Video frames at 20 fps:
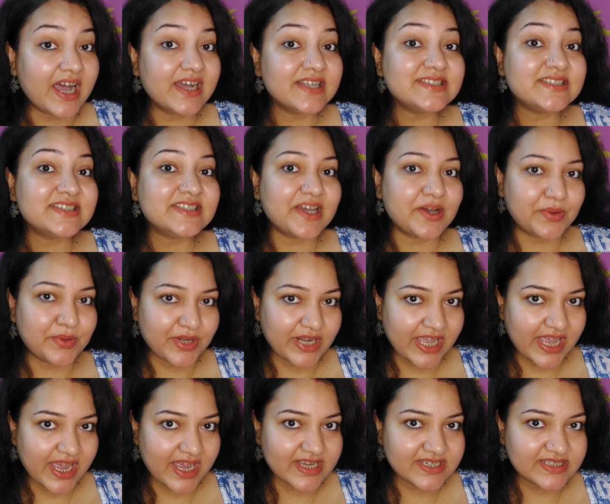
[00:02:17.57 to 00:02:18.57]
আজ তাহলে
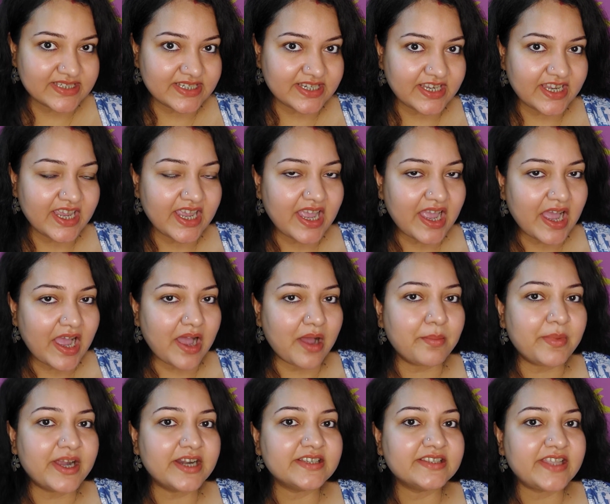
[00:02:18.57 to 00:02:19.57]
আসি
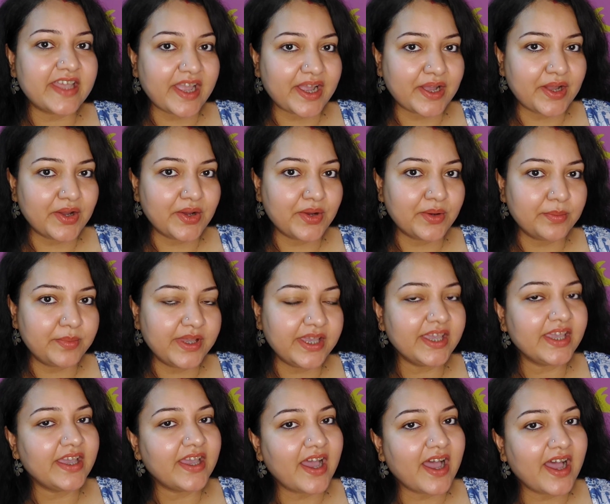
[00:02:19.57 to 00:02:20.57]
আবার দেখা হবে
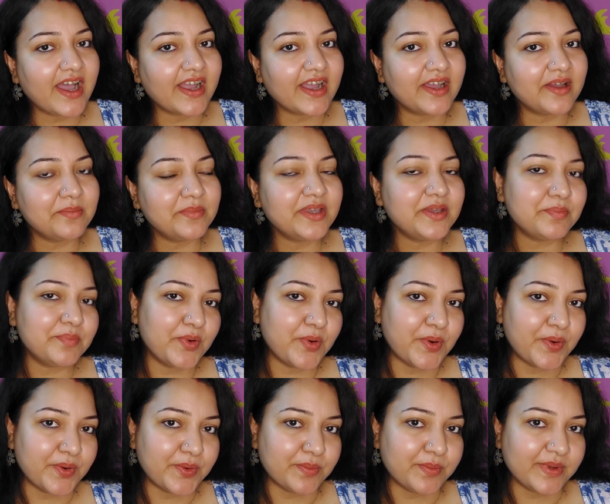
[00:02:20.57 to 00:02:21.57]
আগামী
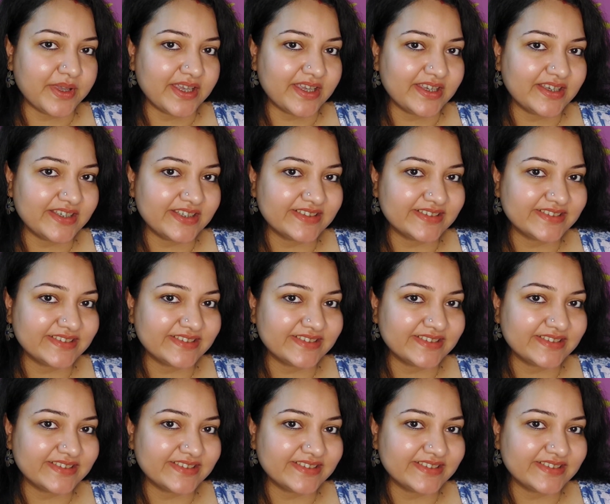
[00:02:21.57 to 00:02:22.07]
পর্বে